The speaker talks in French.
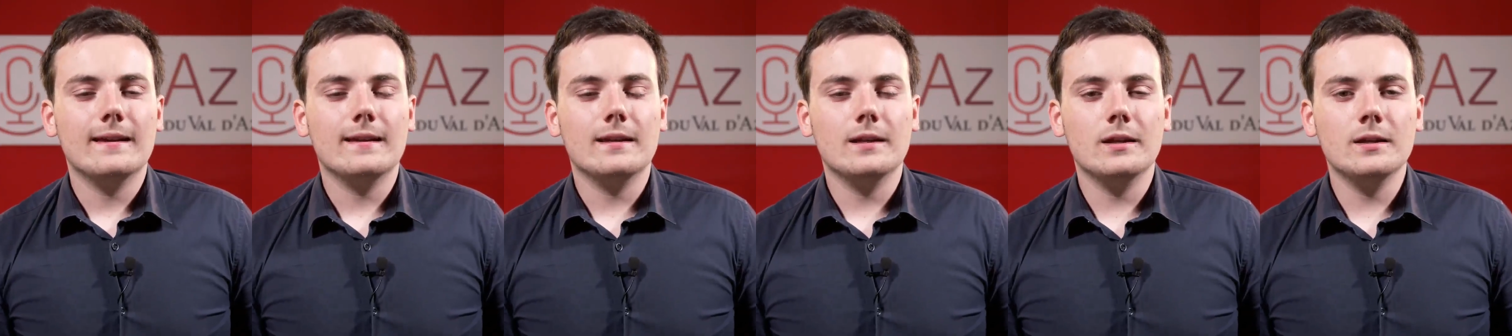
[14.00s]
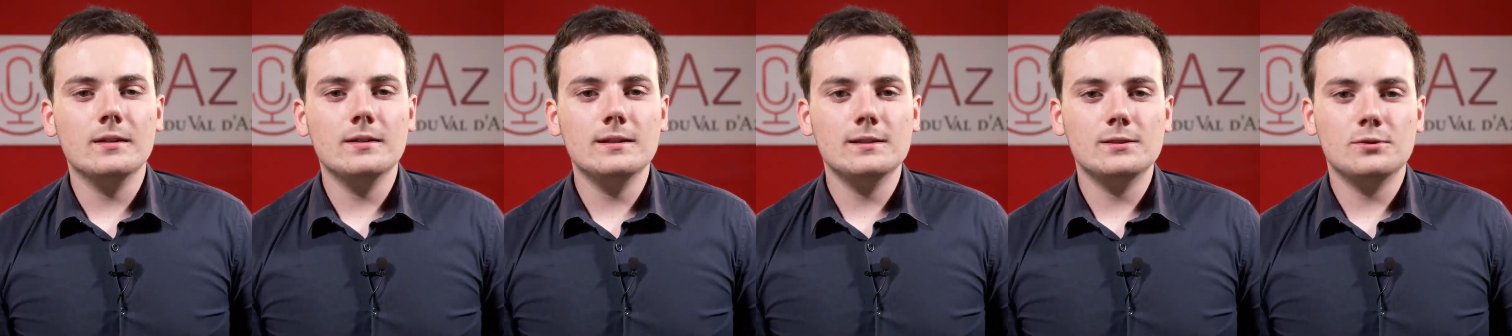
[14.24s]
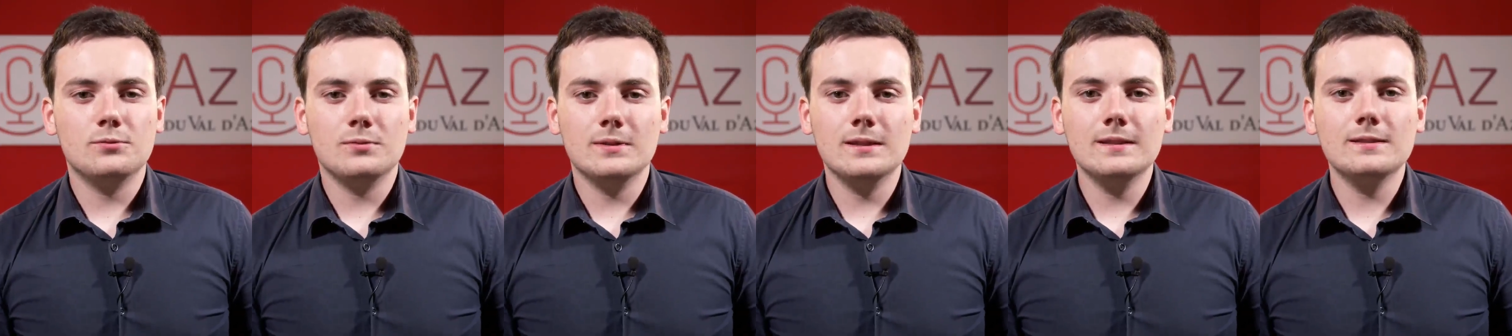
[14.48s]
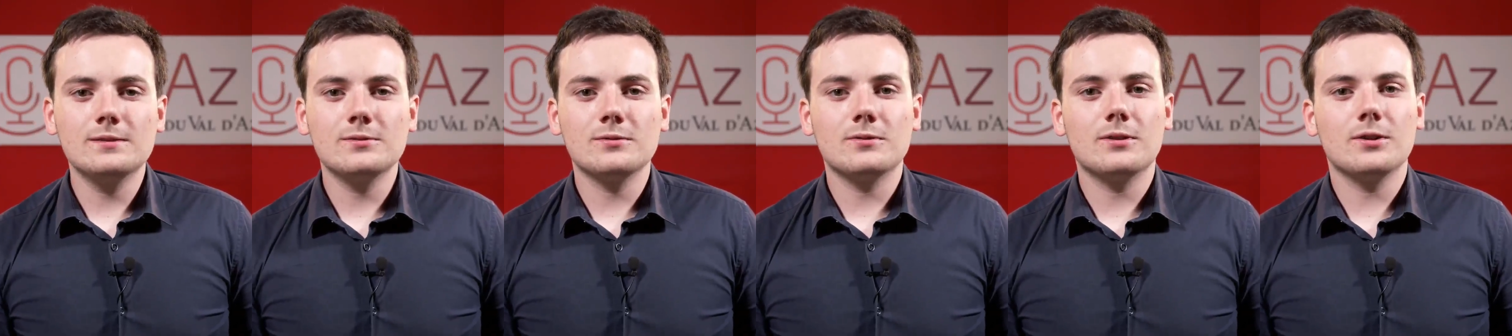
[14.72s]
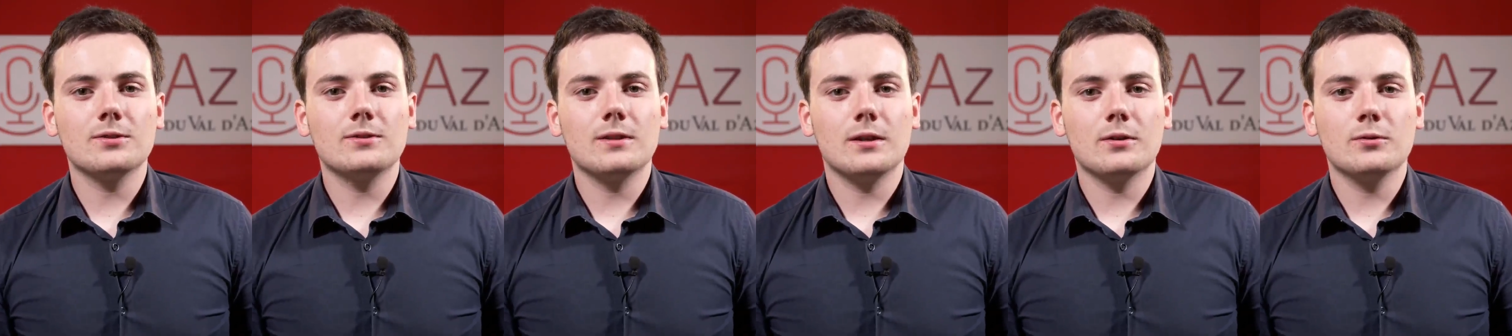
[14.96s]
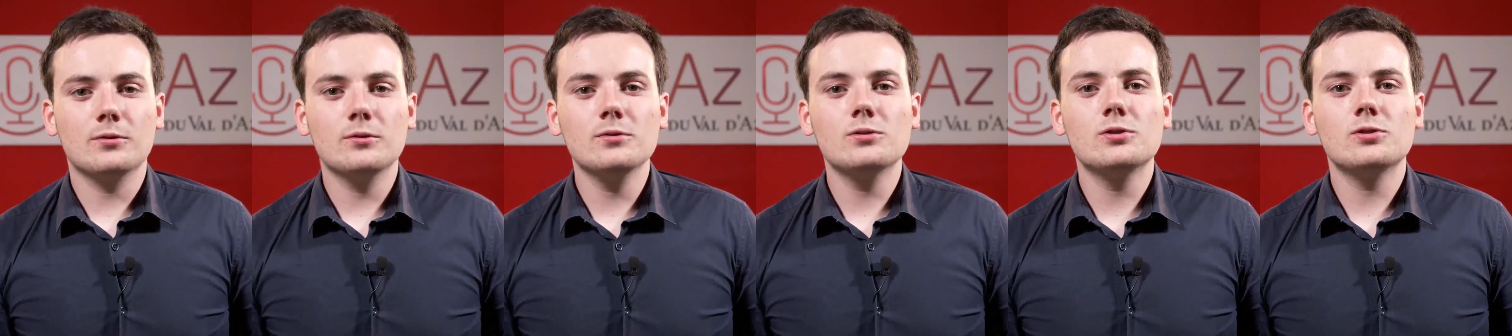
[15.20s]
Les U18 sont quant
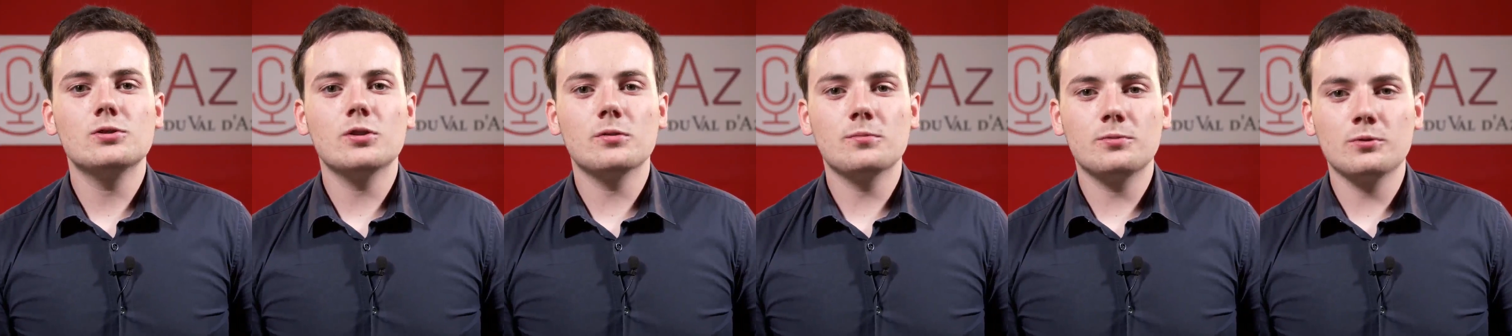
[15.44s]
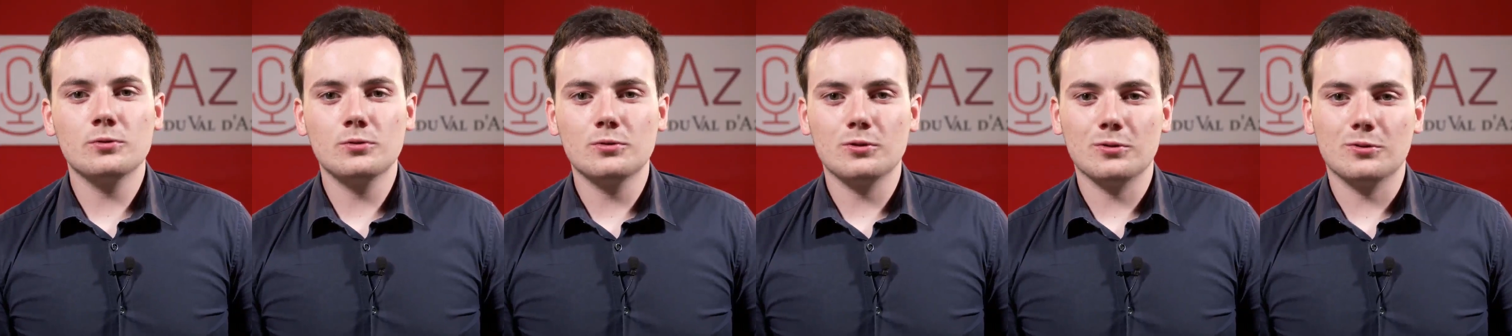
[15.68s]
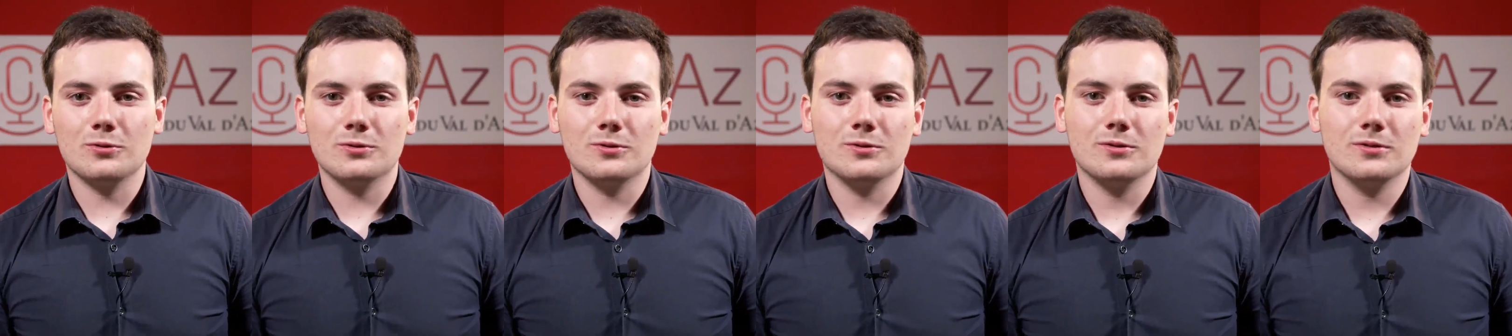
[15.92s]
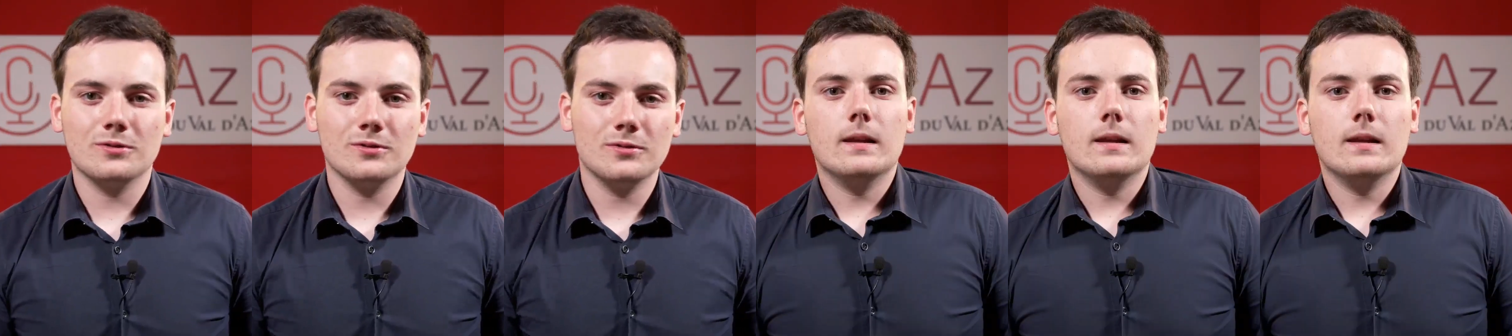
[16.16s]
à eux champions du Rhône.